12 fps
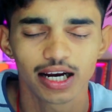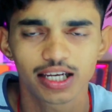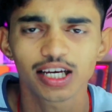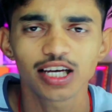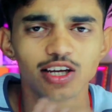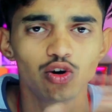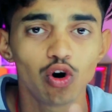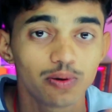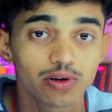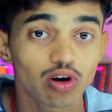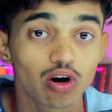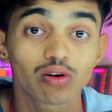ठीक है ये
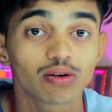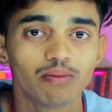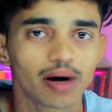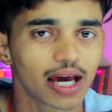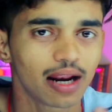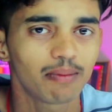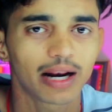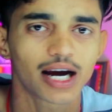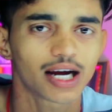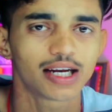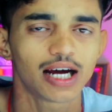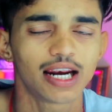लोफी सॉन्ग वगैरह बना
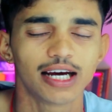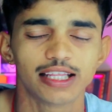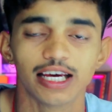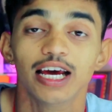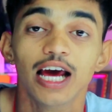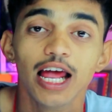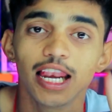के डाल रहे थे